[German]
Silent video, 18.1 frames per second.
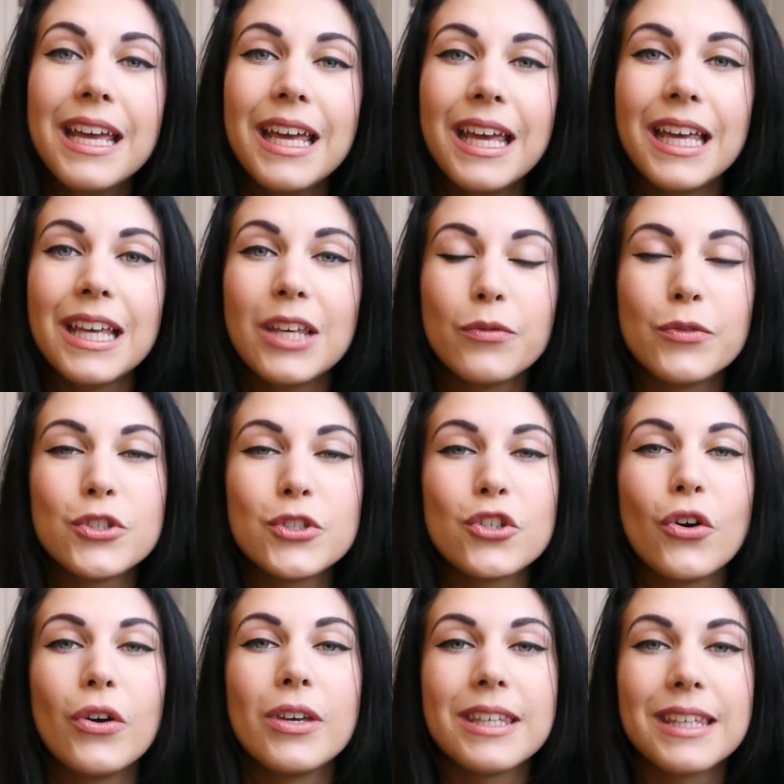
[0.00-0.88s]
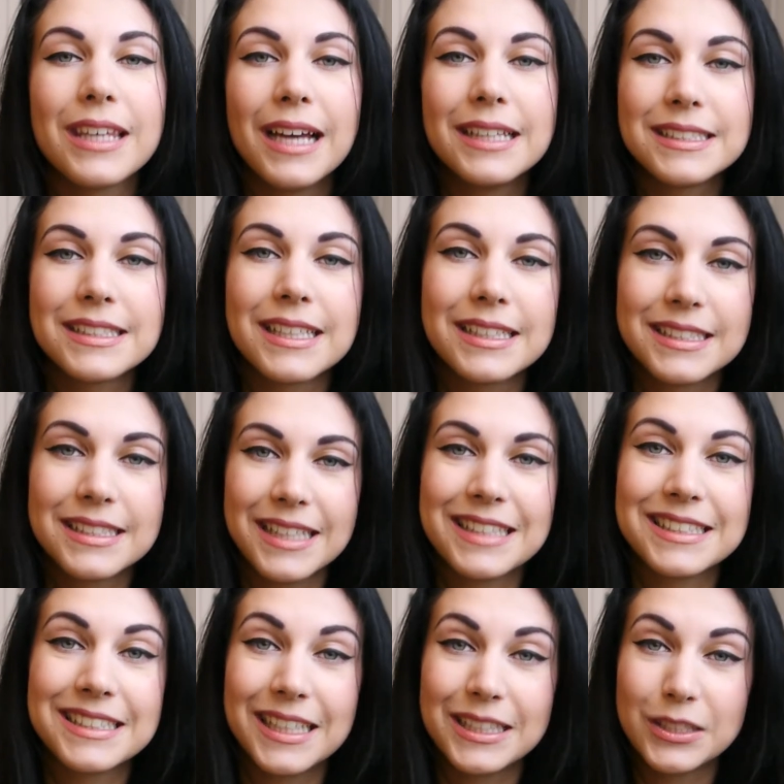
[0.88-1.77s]
Ich wünsche euch ganz, ganz,
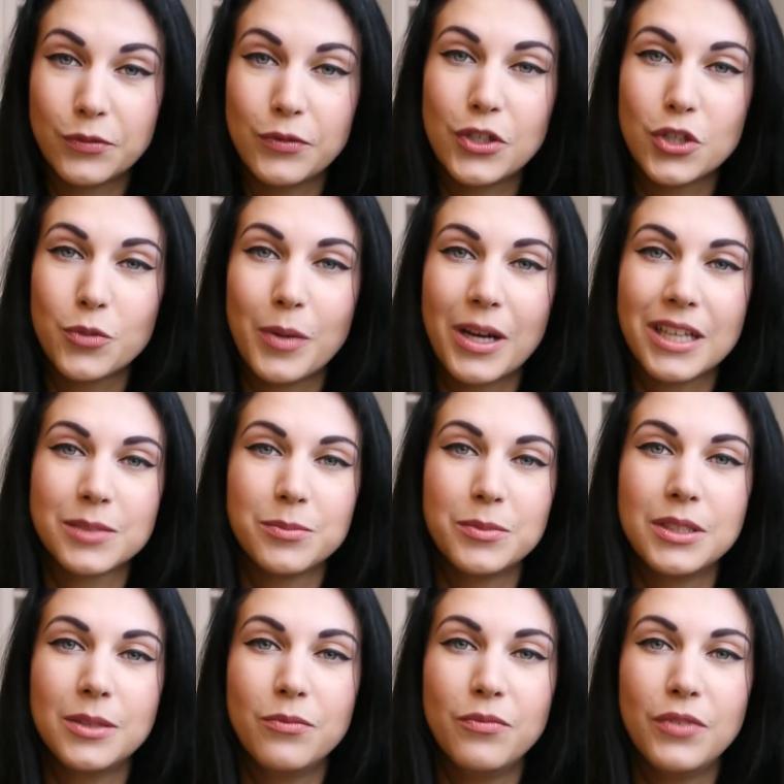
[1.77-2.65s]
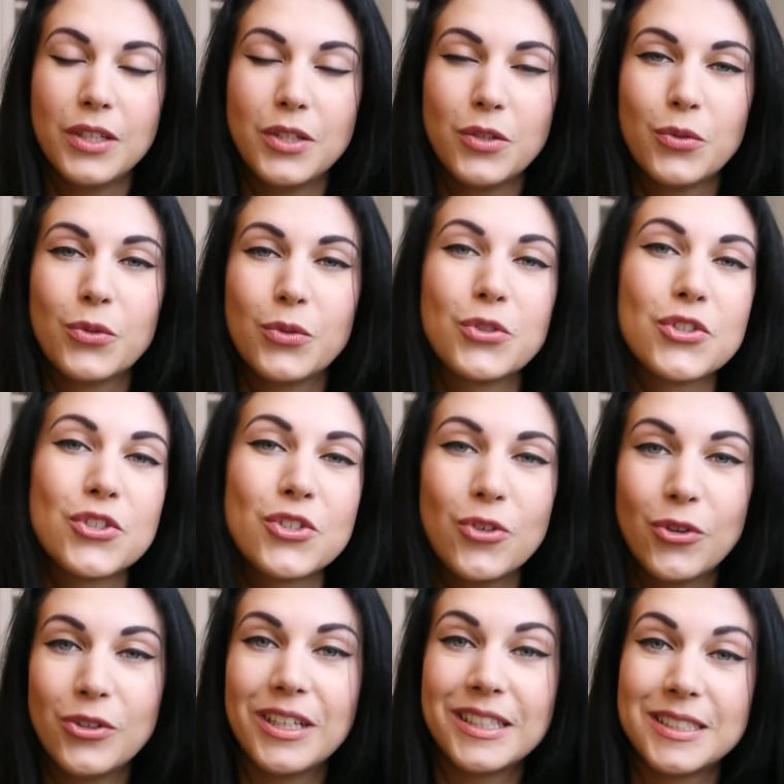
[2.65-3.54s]
ganz, ganz viel Spaß mit dem Video und
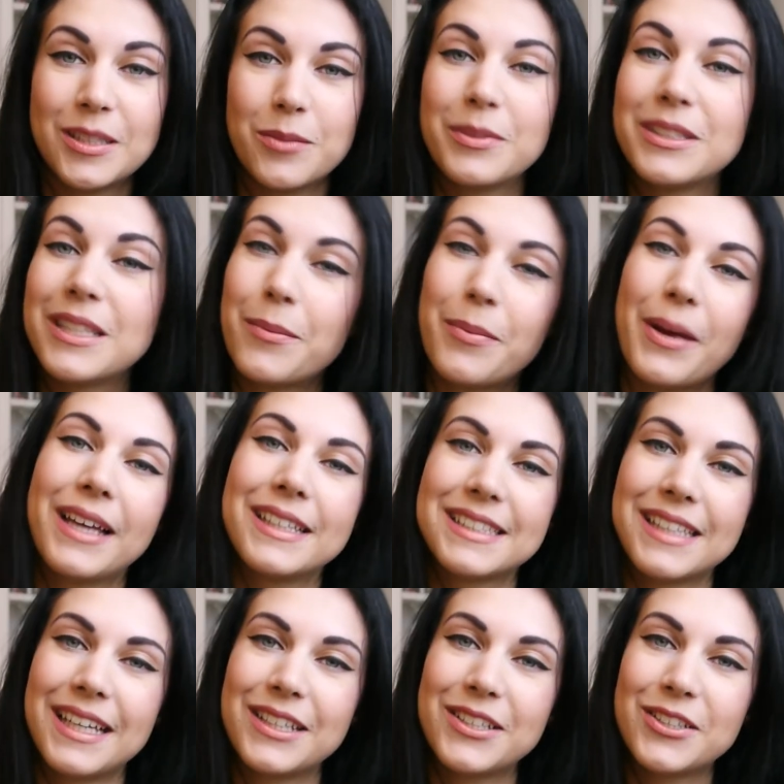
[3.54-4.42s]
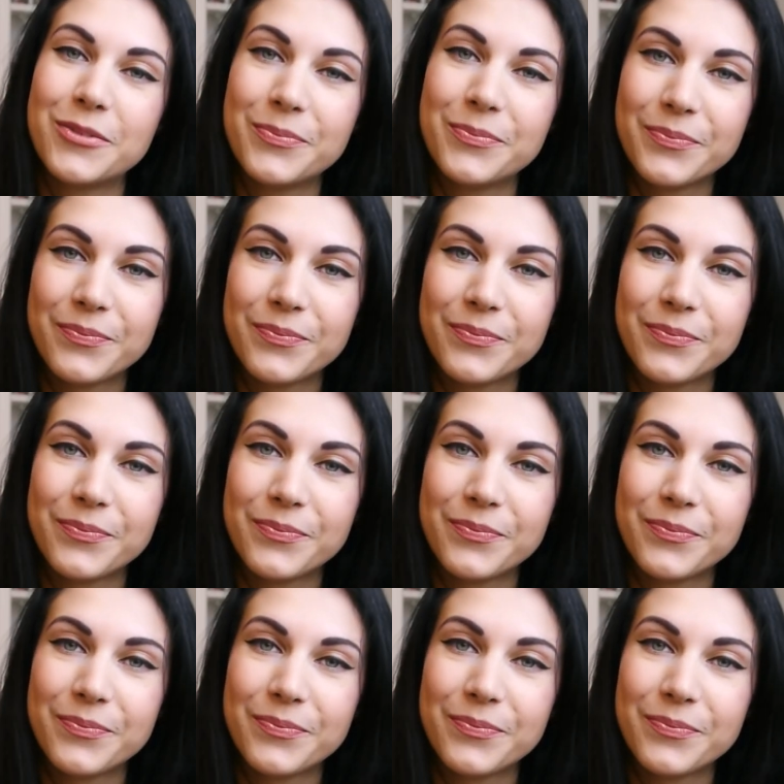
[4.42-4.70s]
schön, dass ihr mit dabei seid.